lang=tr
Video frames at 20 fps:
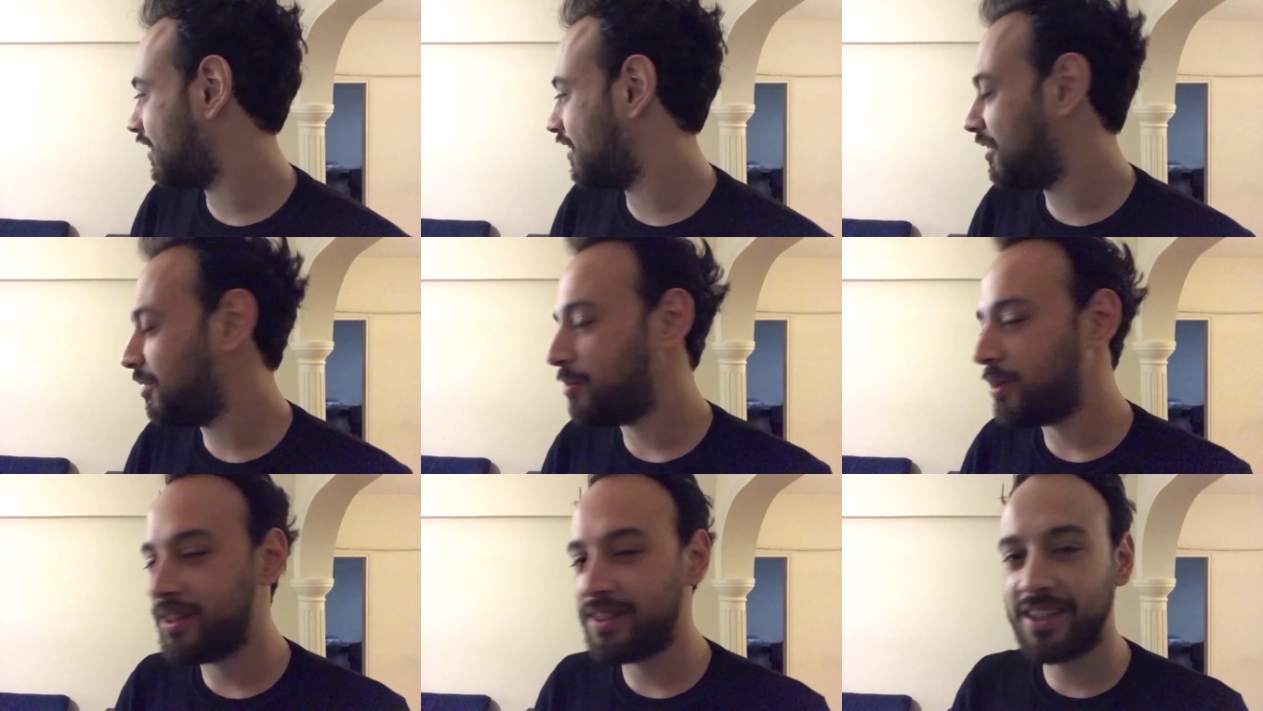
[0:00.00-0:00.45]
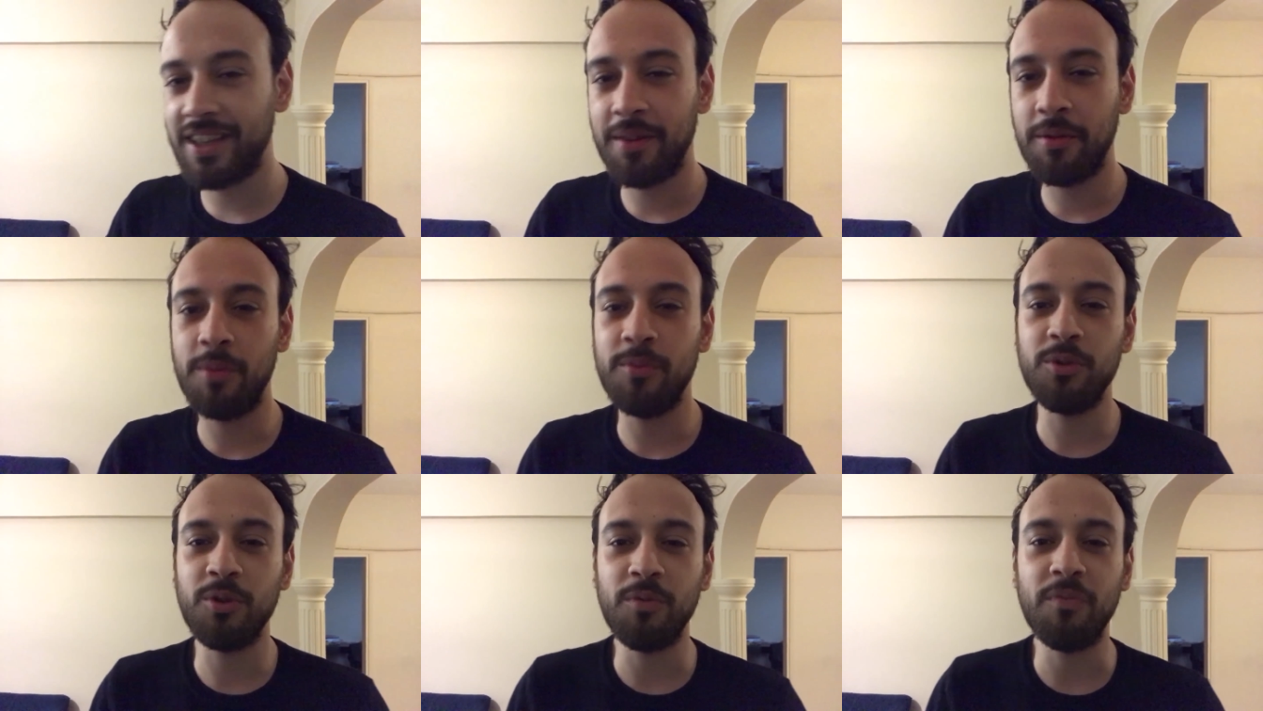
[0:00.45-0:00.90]
kanalda belki
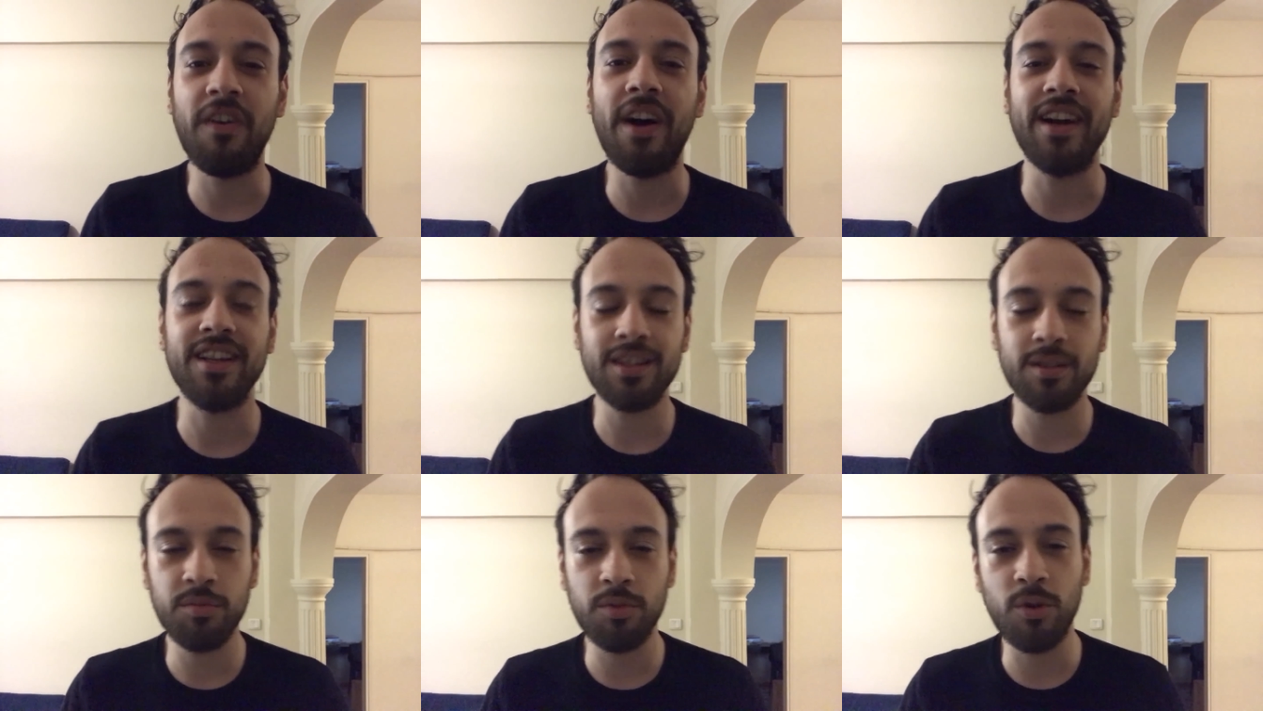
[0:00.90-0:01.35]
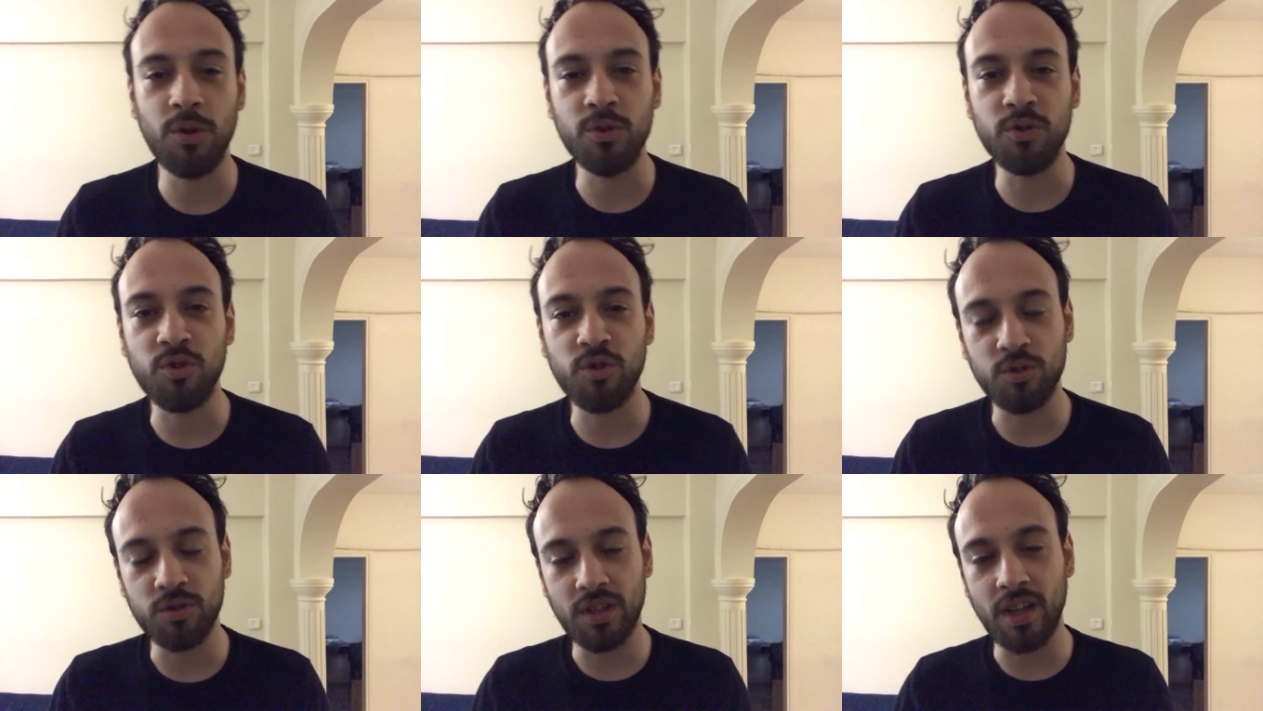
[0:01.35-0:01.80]
ama bugün farklı bir
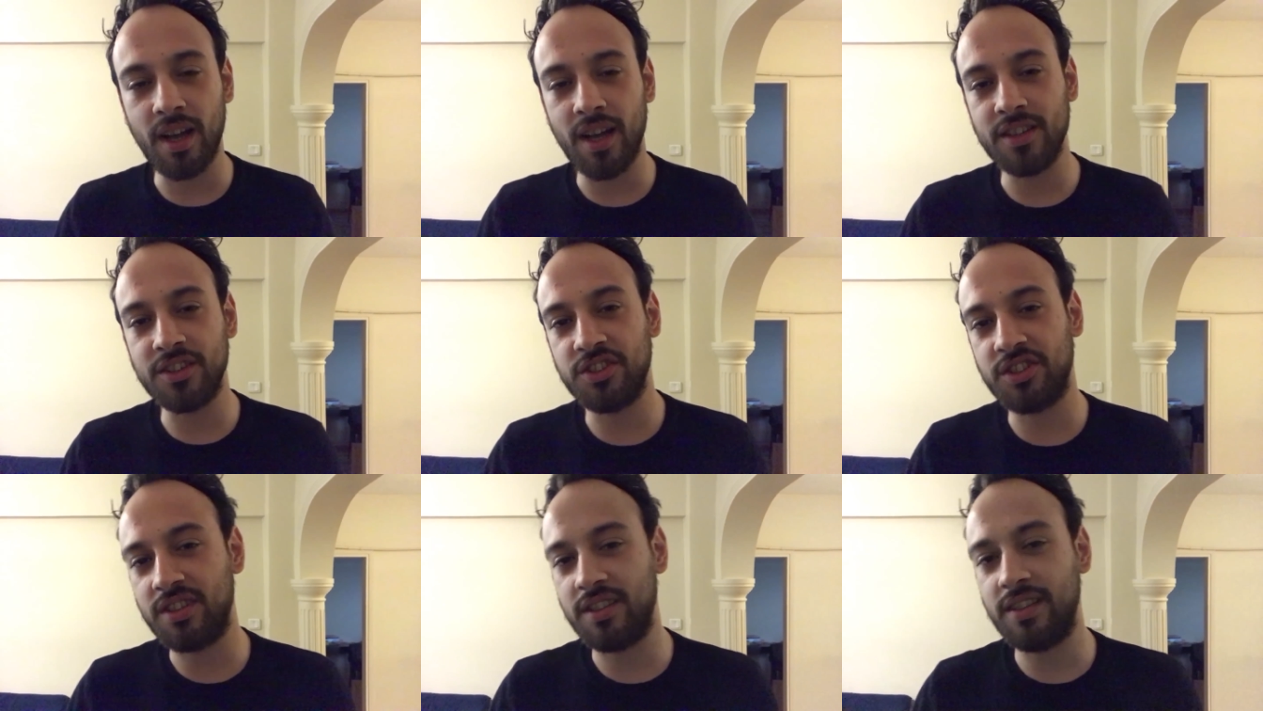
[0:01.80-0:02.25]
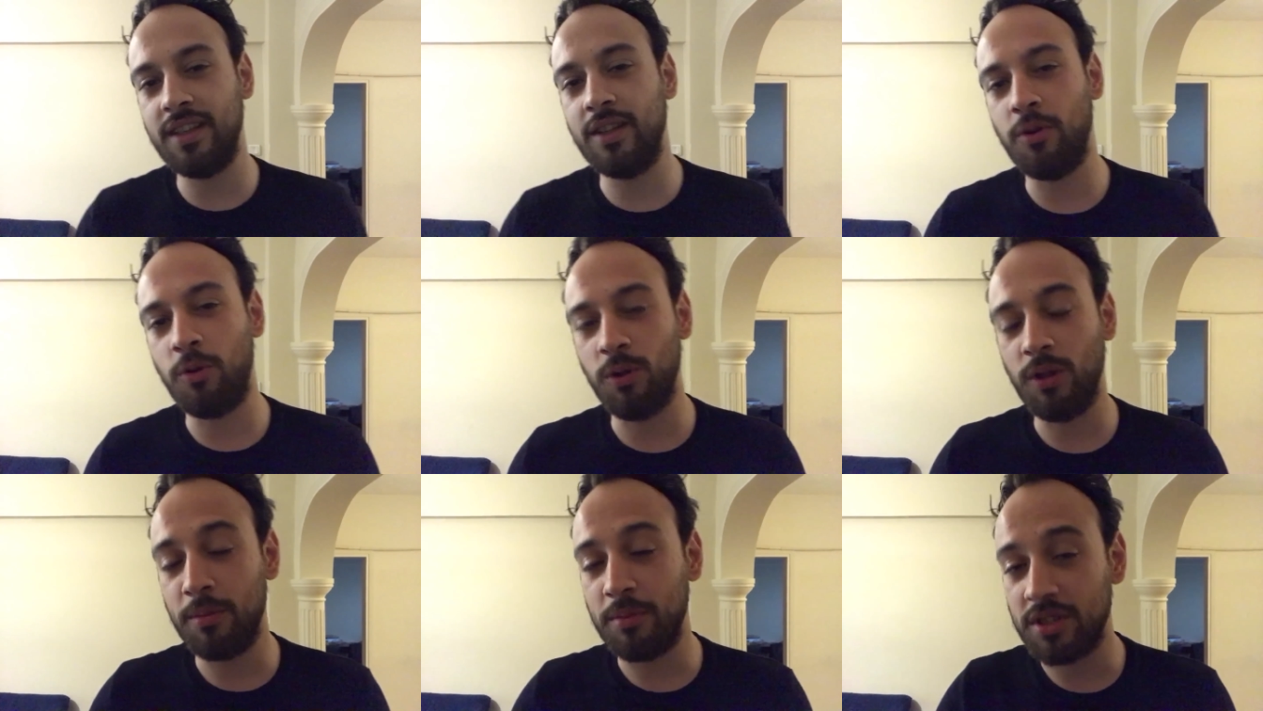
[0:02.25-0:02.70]
konuyu daha ciddi
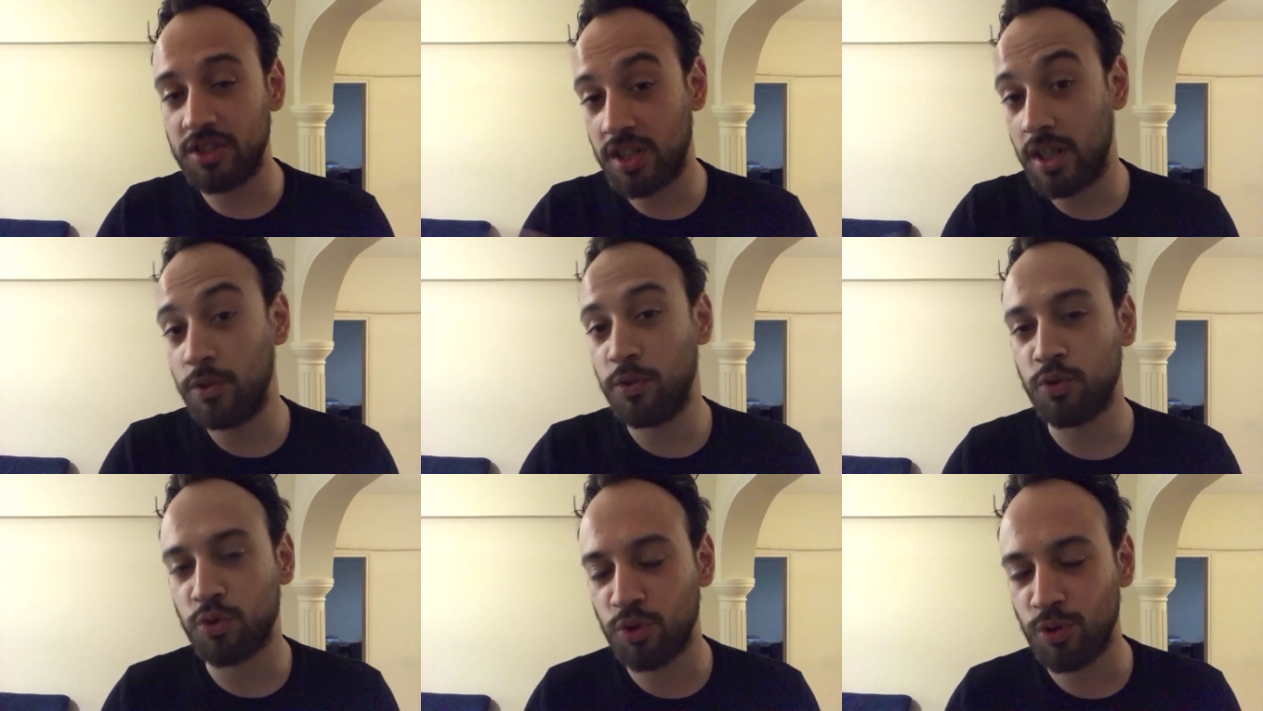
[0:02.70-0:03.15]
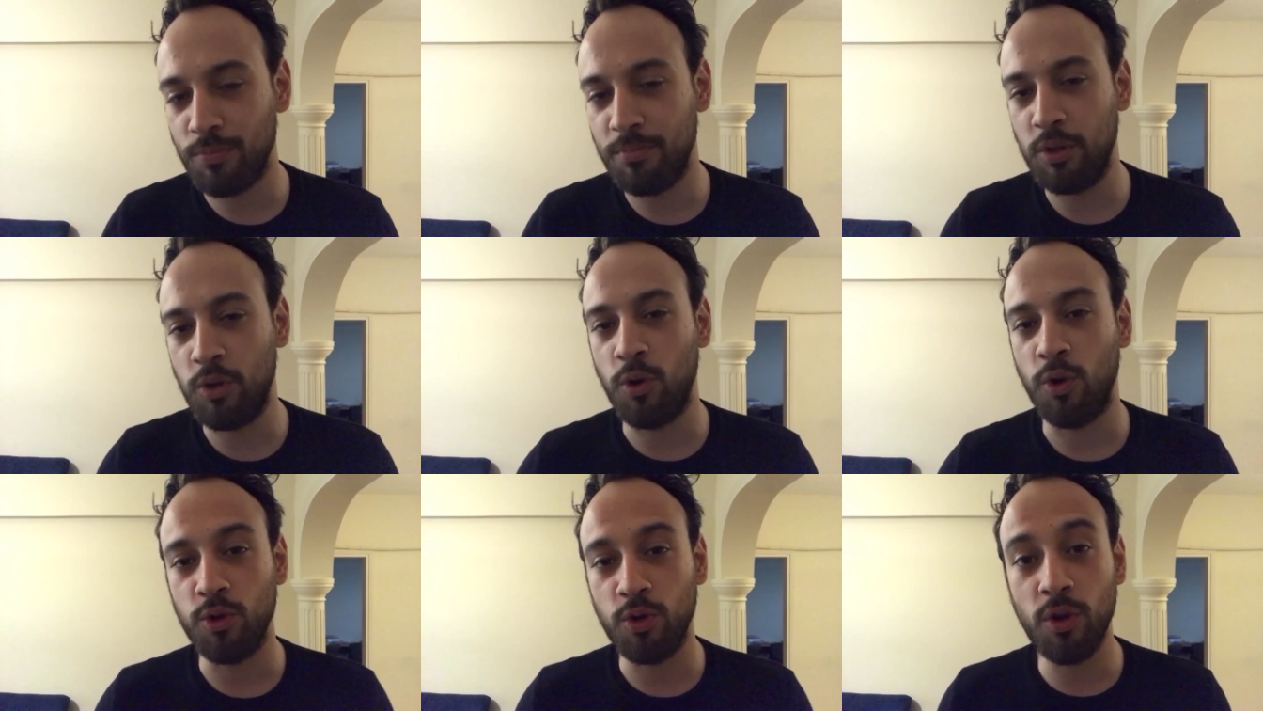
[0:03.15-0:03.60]
olabileceğini düşündüğüm bir
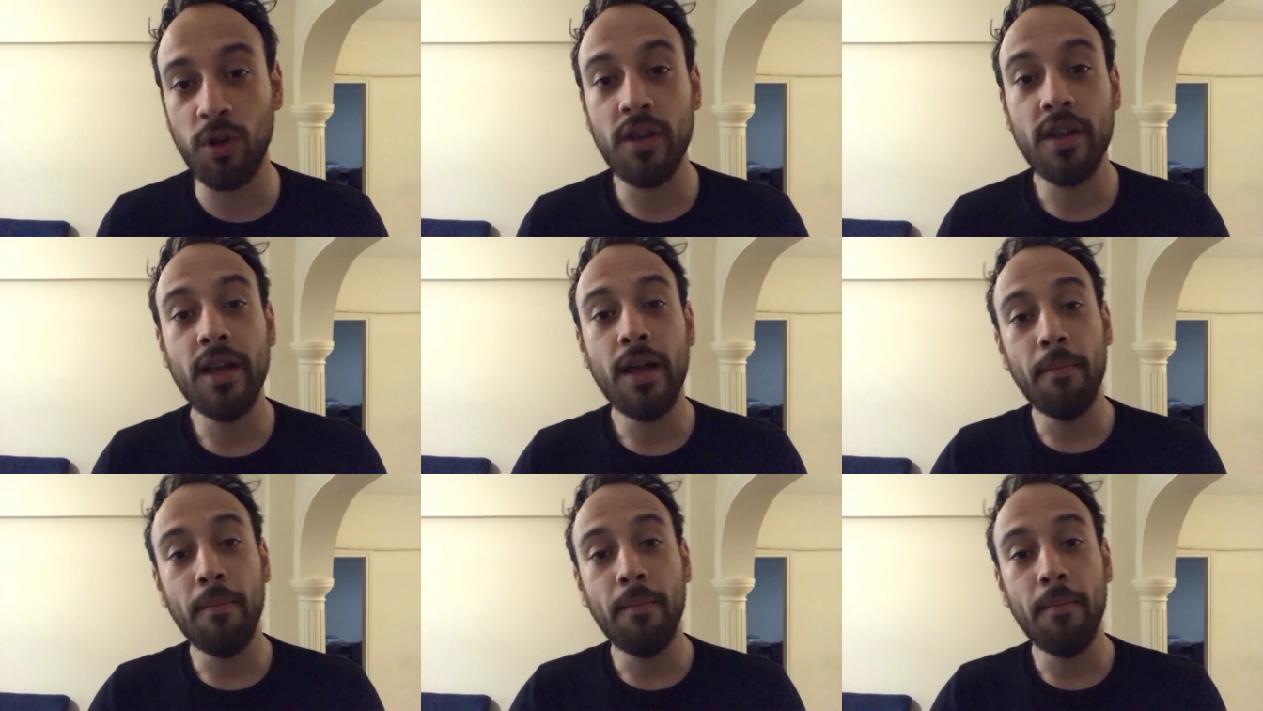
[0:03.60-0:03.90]
konuyu.